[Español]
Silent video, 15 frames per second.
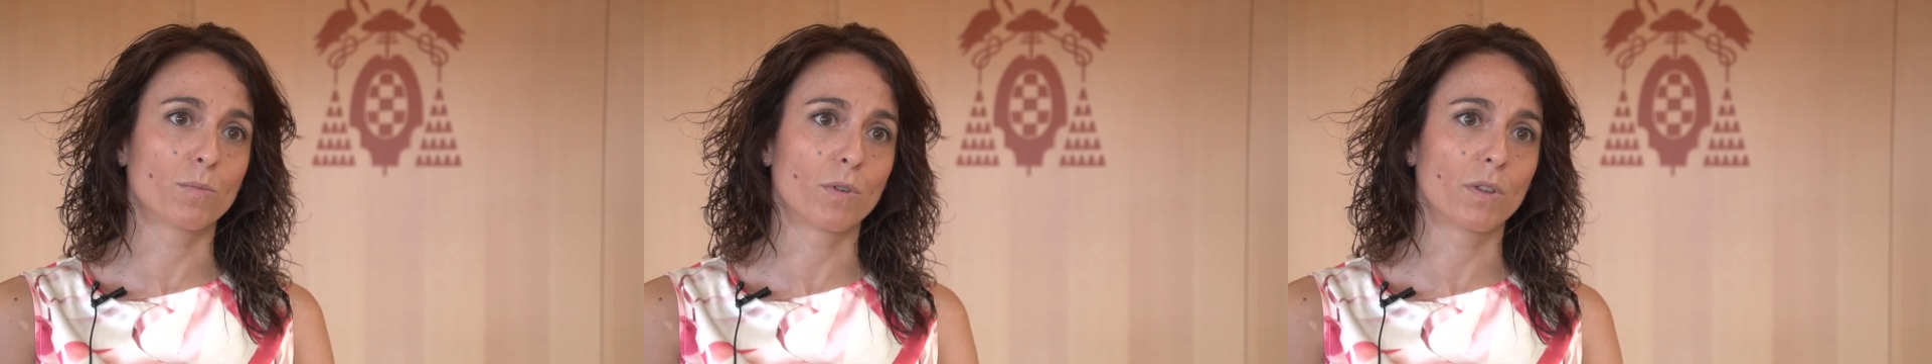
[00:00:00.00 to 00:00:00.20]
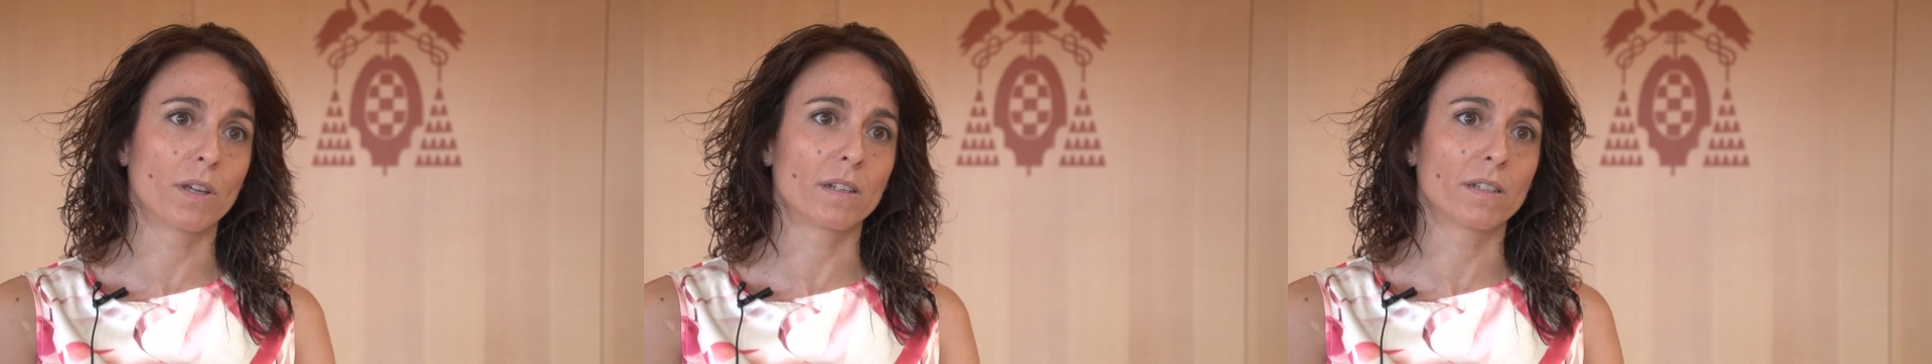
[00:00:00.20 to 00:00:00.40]

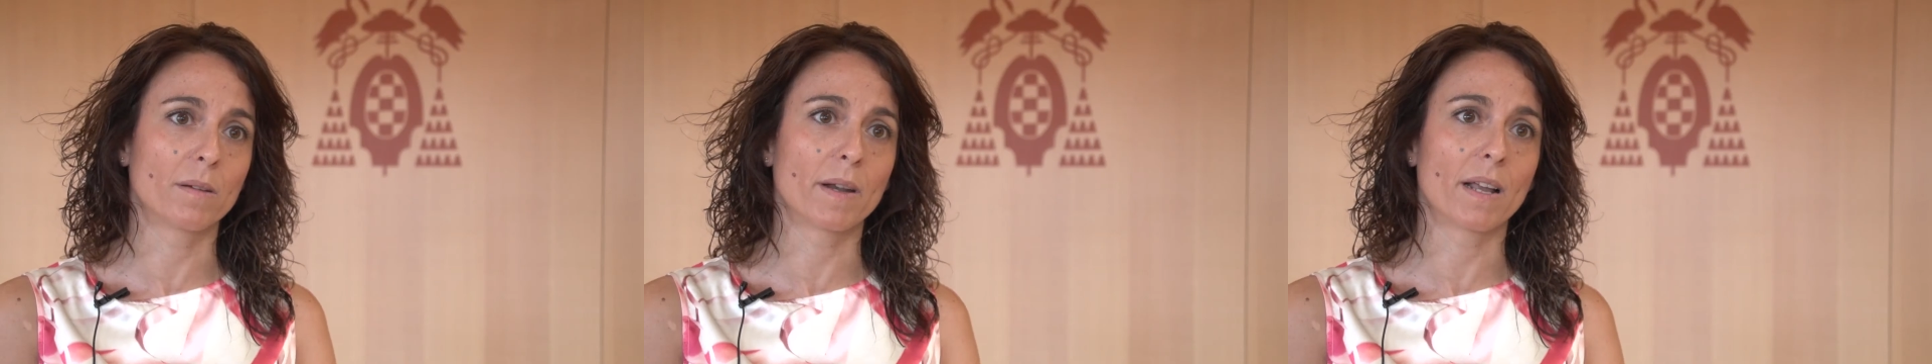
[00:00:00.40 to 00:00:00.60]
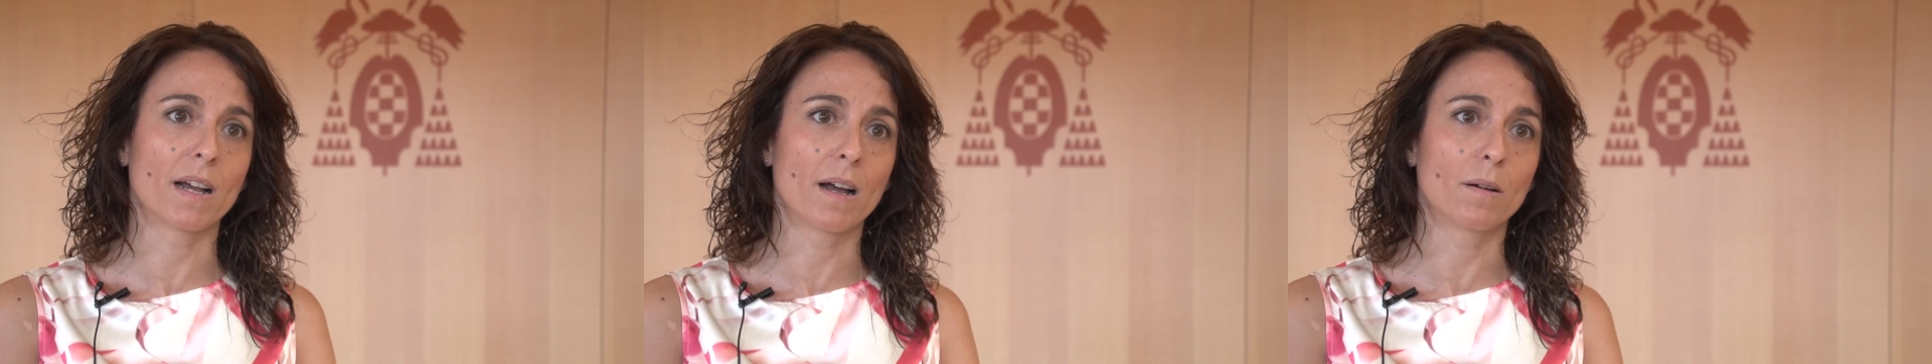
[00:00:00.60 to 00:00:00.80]
poder
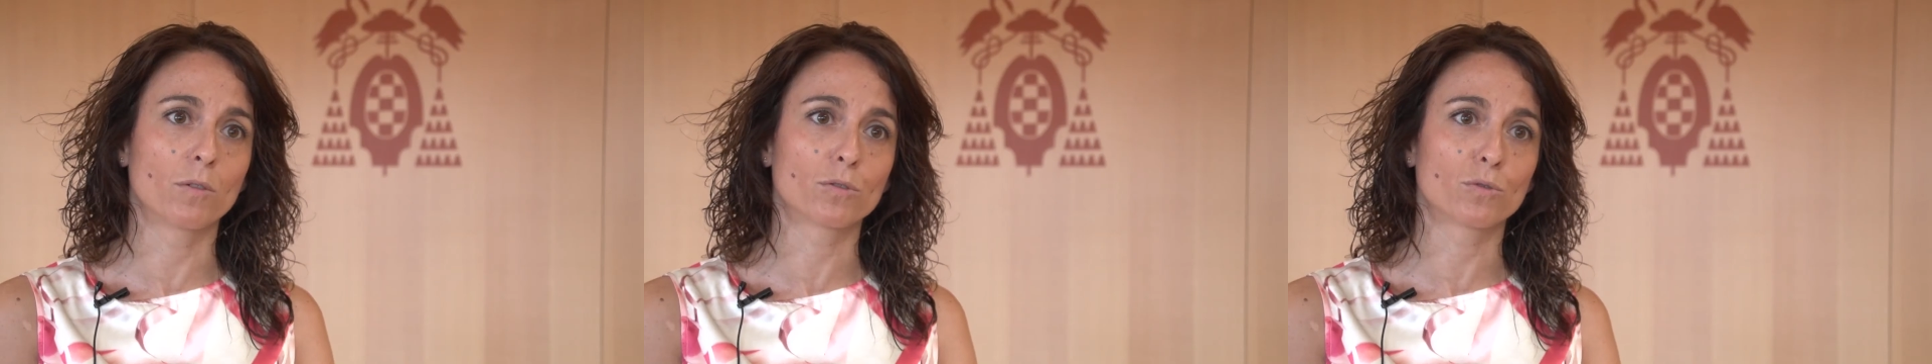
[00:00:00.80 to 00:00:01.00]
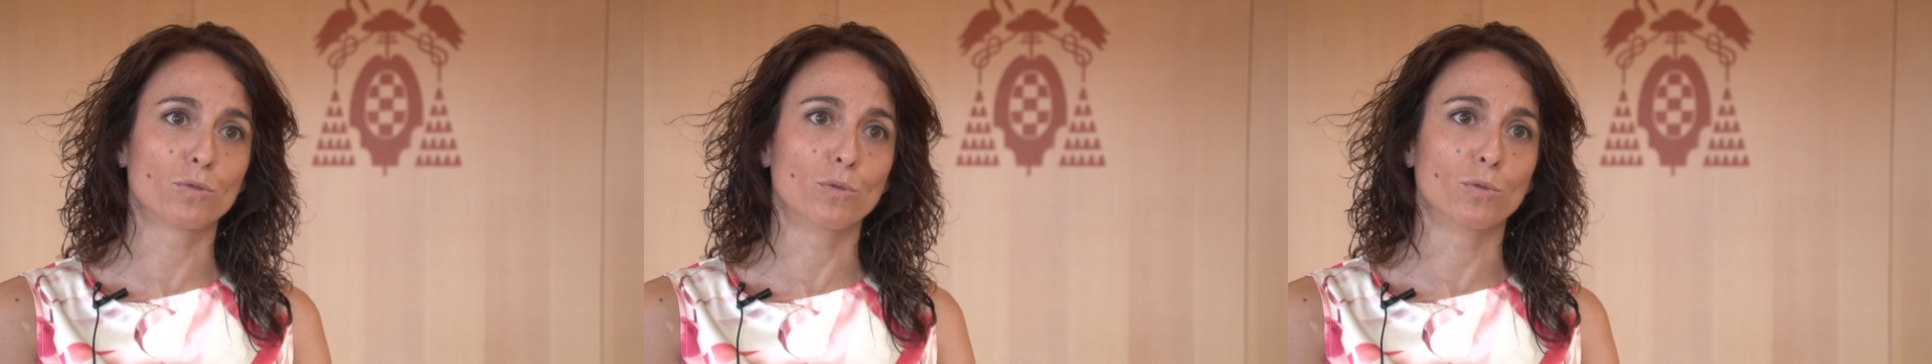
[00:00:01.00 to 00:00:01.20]
llevar a
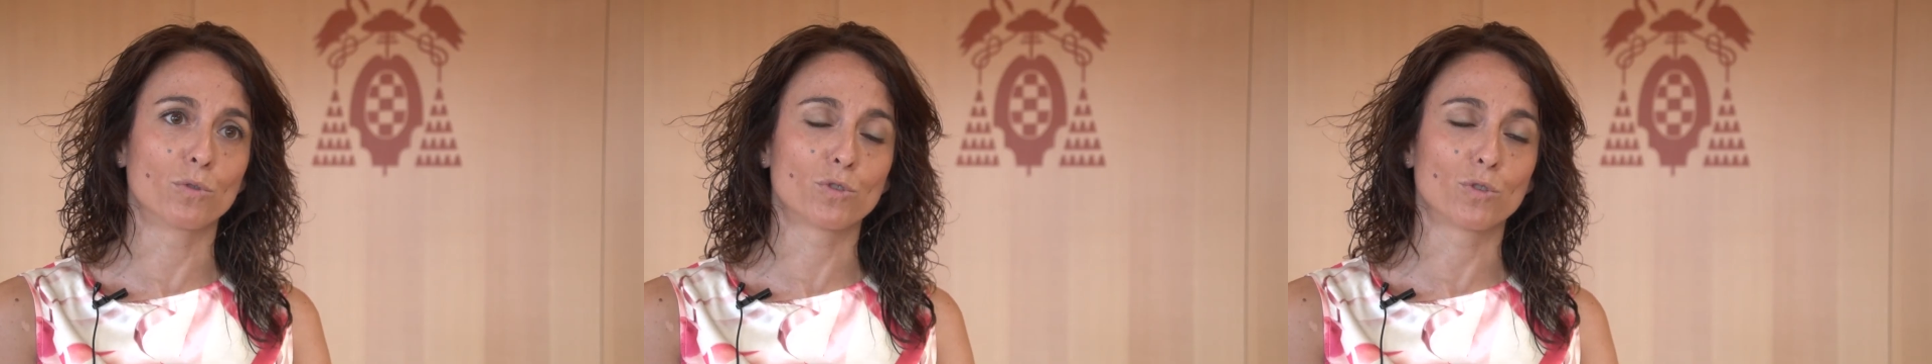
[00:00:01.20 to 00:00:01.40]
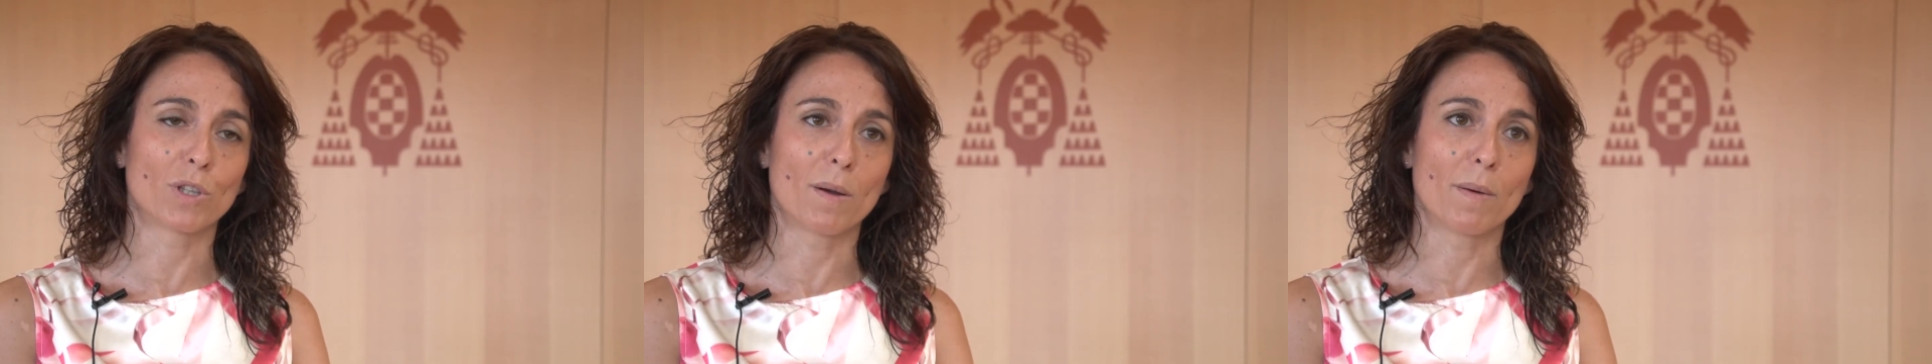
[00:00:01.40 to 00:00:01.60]
cabo su,
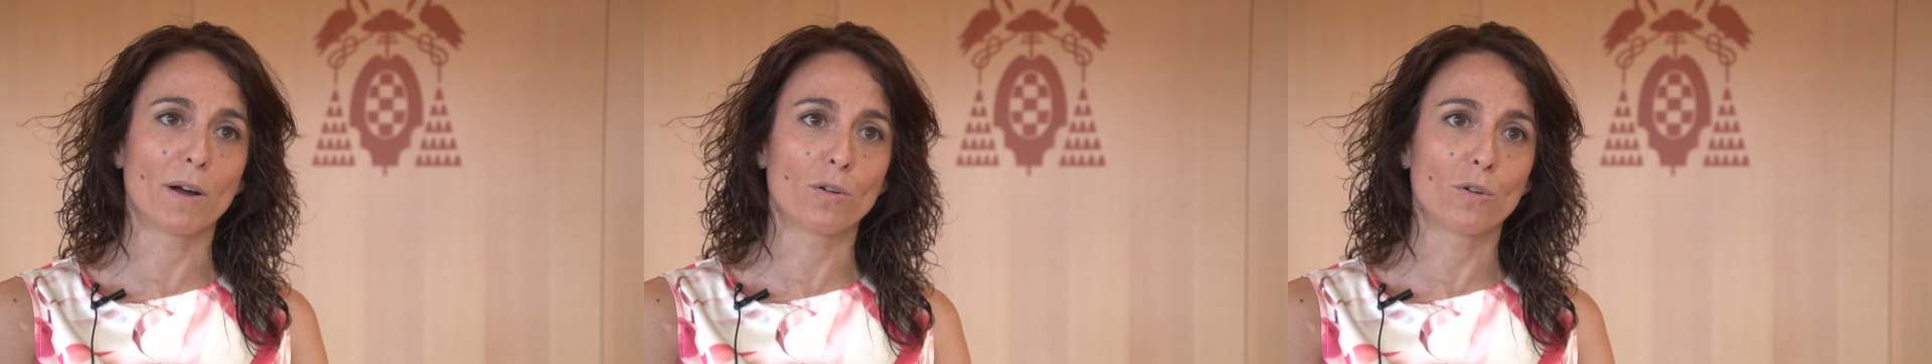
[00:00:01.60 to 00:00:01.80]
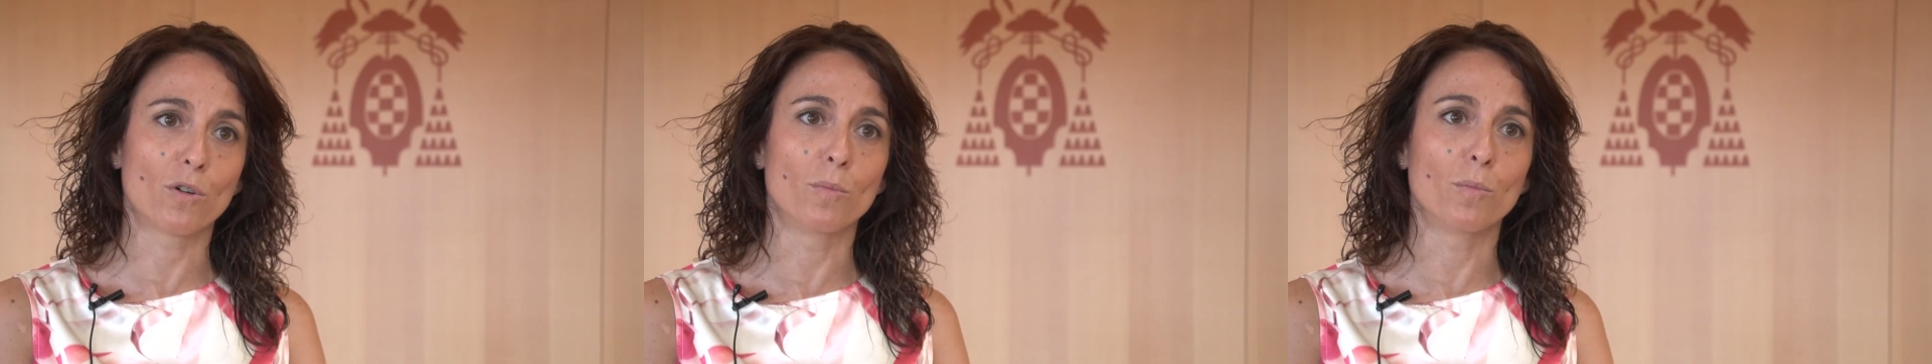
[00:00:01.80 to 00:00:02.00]

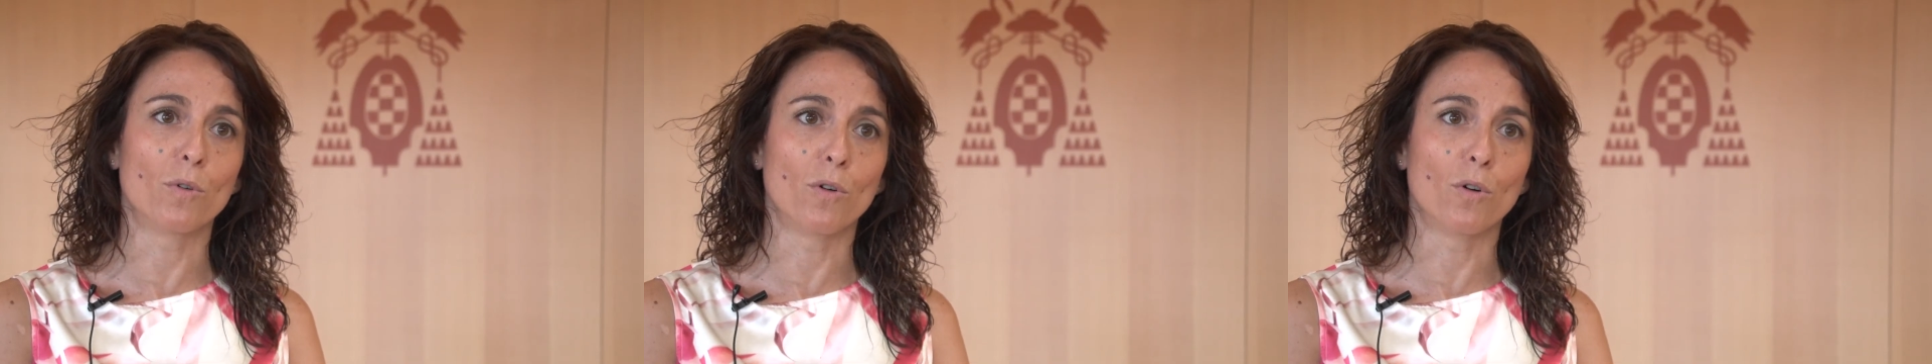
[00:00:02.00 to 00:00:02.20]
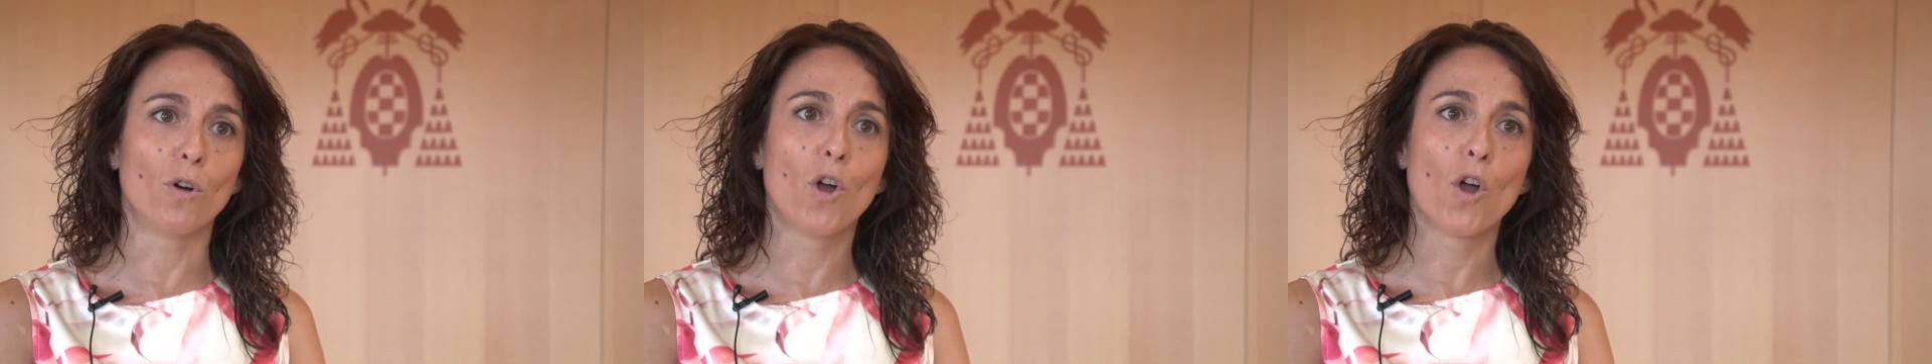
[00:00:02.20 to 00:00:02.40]
trabajo
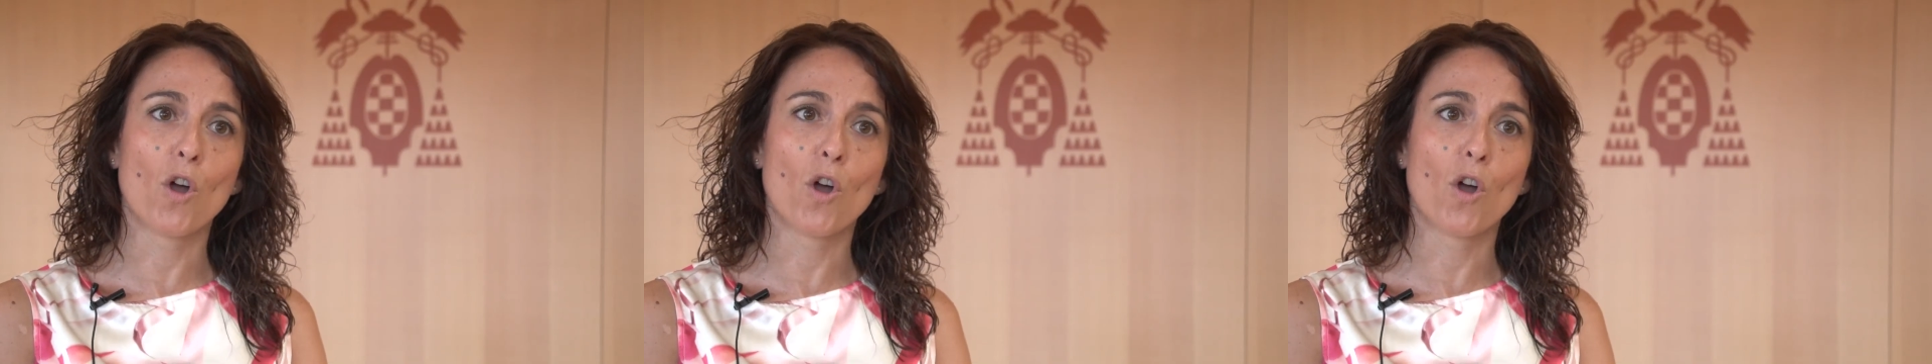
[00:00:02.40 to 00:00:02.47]
como,